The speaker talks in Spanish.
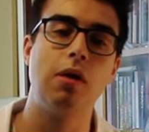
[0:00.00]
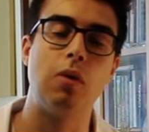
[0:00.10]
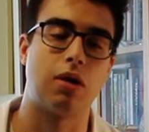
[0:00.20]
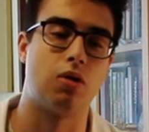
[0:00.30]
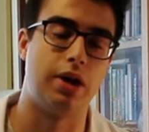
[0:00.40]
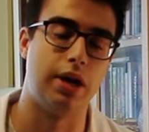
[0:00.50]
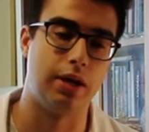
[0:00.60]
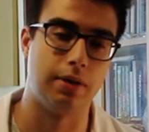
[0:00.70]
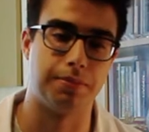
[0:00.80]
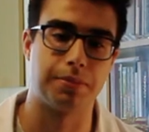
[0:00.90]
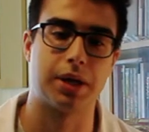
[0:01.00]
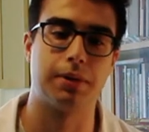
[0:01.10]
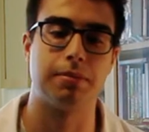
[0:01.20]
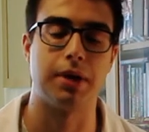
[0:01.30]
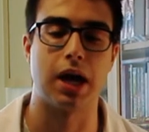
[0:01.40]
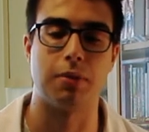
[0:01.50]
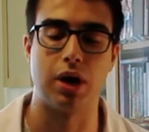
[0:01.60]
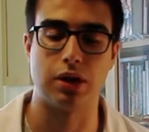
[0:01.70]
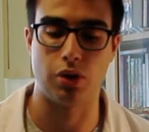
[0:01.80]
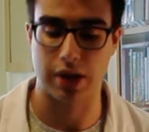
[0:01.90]
agua con el
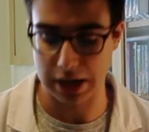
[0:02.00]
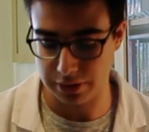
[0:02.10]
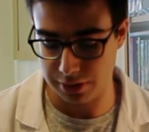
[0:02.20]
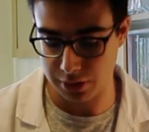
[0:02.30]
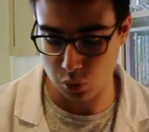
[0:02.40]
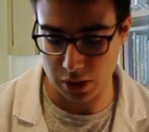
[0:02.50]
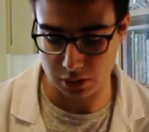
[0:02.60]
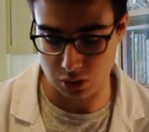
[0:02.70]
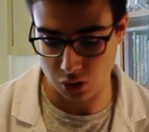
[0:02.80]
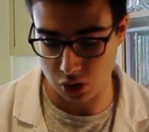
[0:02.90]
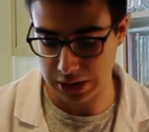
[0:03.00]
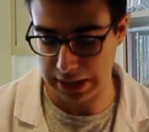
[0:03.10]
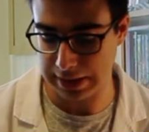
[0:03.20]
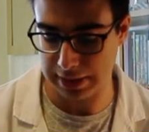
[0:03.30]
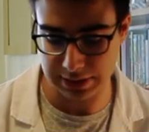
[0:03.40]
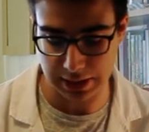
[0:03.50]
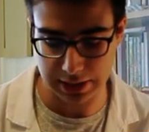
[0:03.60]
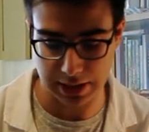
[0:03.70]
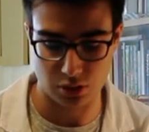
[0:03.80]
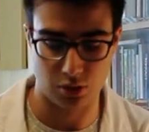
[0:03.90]
bicarbonato de calcio disuelto ya desde el
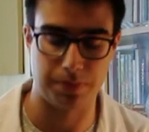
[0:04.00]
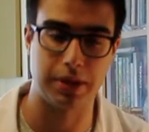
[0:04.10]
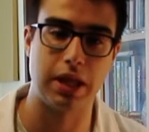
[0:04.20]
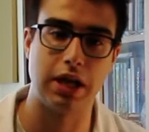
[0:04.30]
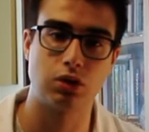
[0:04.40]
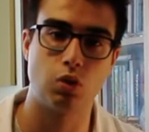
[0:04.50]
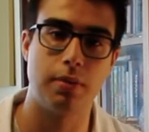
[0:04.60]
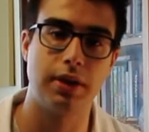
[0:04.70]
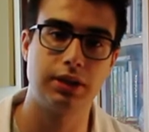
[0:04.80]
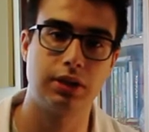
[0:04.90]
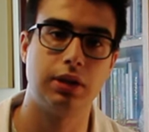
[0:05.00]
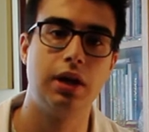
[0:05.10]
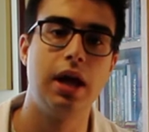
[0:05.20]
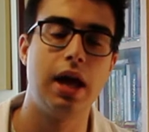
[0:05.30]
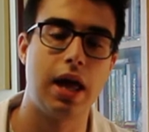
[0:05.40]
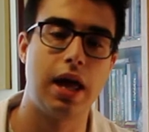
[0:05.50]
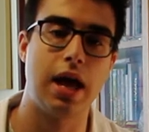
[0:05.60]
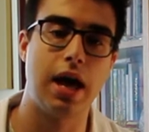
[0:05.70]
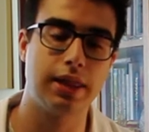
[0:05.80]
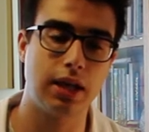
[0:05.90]
techo de las cuevas
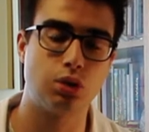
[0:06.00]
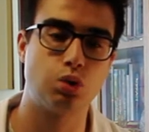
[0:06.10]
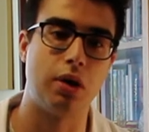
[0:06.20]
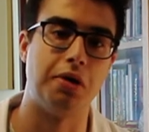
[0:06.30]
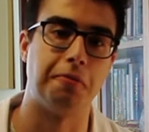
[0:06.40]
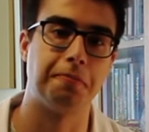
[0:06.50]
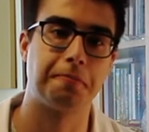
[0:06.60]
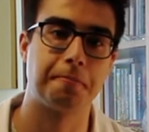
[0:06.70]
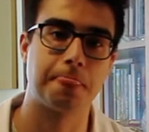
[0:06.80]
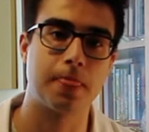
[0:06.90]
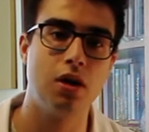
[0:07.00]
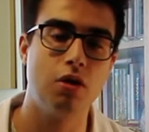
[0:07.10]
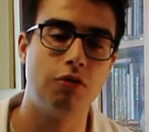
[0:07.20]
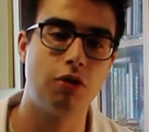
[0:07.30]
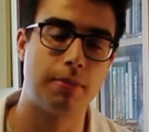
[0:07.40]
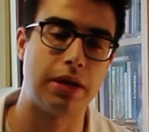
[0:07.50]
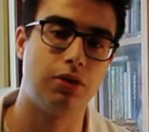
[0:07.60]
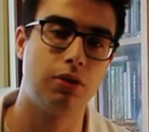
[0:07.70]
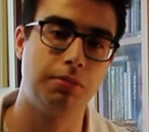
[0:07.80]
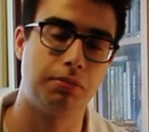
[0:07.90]
eh, hacia el suelo,
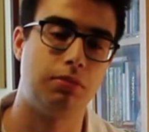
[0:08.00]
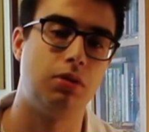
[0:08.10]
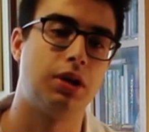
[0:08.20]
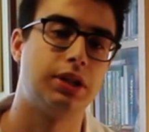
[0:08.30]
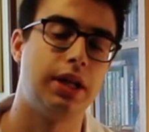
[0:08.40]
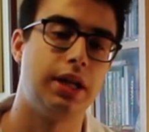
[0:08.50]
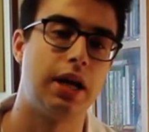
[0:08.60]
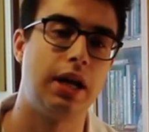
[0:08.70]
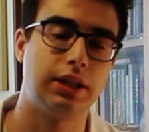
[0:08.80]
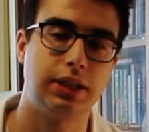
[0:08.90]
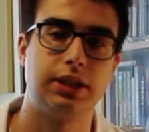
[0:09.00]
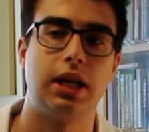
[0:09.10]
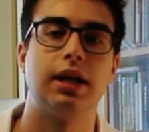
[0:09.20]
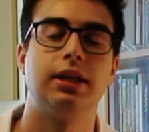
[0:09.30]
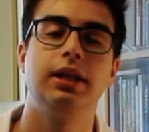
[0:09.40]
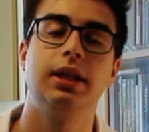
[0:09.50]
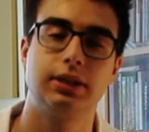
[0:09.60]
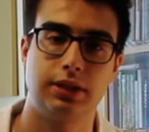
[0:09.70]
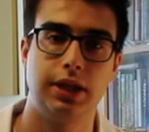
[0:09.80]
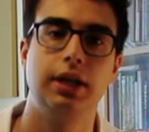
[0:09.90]
formando lo que serían las
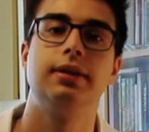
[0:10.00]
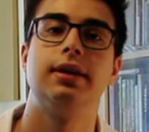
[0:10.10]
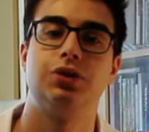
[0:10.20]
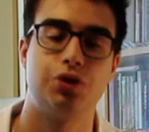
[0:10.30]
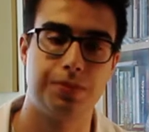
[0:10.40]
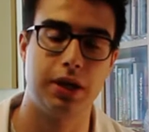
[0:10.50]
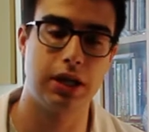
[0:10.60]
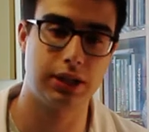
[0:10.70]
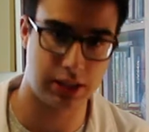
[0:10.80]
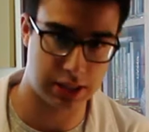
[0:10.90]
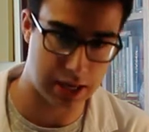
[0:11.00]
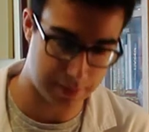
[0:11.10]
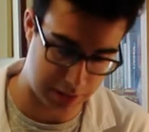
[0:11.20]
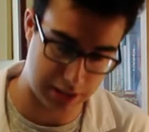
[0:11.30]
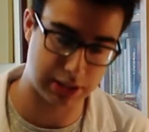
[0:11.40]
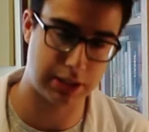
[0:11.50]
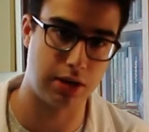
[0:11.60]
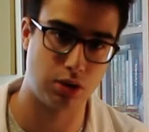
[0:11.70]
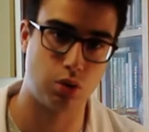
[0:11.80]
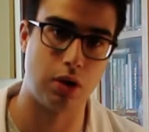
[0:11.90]
estalactitas en el techo y las estalagmitas en
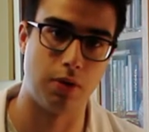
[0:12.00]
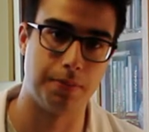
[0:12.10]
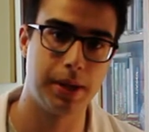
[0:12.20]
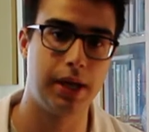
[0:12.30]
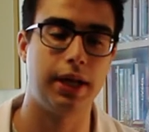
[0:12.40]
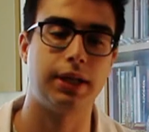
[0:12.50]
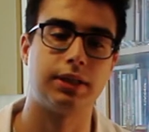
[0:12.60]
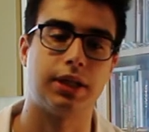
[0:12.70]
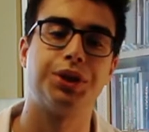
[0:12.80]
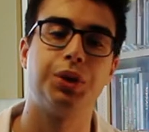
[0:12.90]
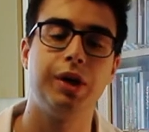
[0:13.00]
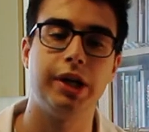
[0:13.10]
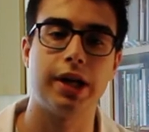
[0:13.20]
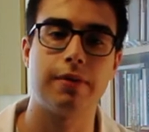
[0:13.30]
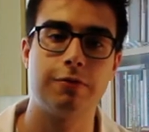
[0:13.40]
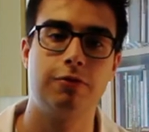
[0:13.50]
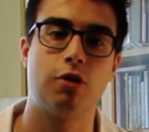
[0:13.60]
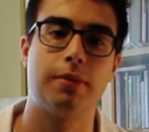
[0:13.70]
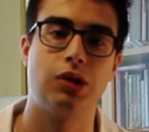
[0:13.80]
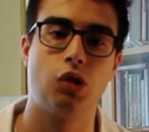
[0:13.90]
el suelo. Estas se unirían
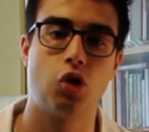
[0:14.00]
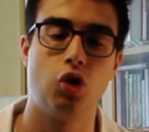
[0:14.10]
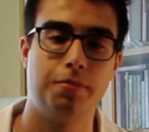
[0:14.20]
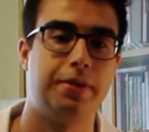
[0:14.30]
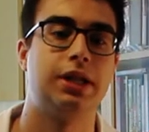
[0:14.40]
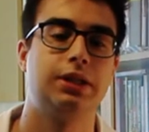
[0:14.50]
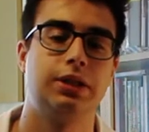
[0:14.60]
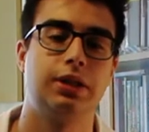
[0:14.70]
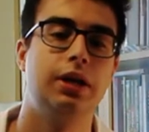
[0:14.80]
formando columnas.